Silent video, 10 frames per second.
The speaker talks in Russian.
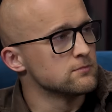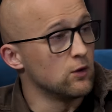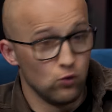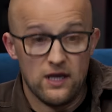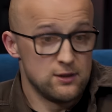
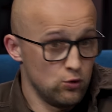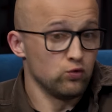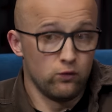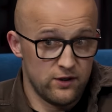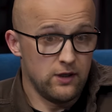Ну, если
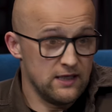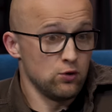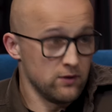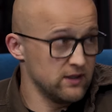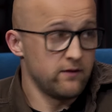он, если
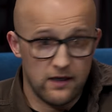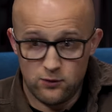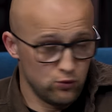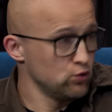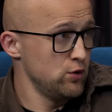он
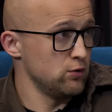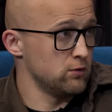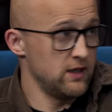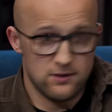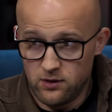адекватный, он уйдет.
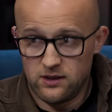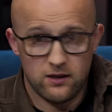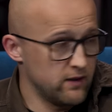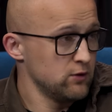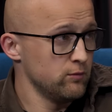Если он
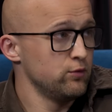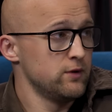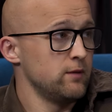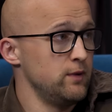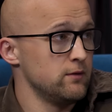неадекватный, он будет
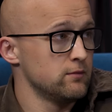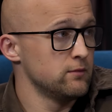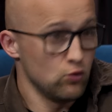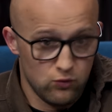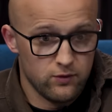тебя бить.
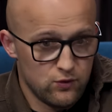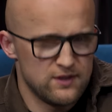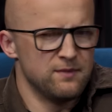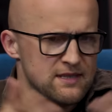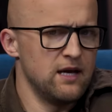Ну, то есть, в
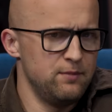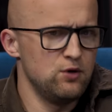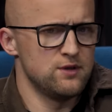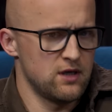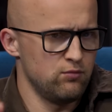смысле,
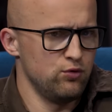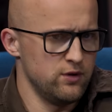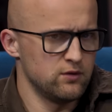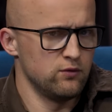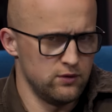абьюзером
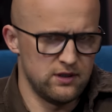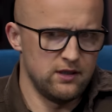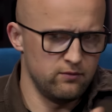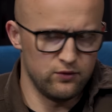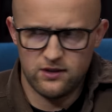будет. Ну, вот,
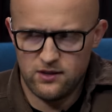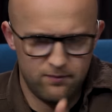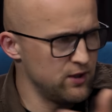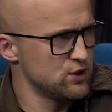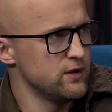этим, вот эта
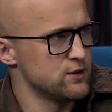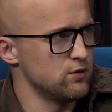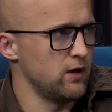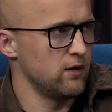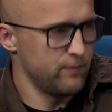типичная
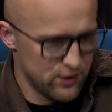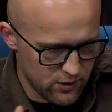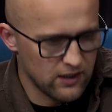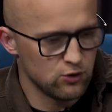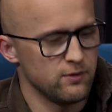история.
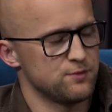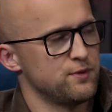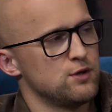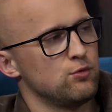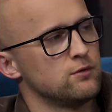Как думаешь,
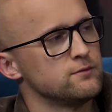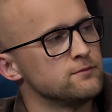почему?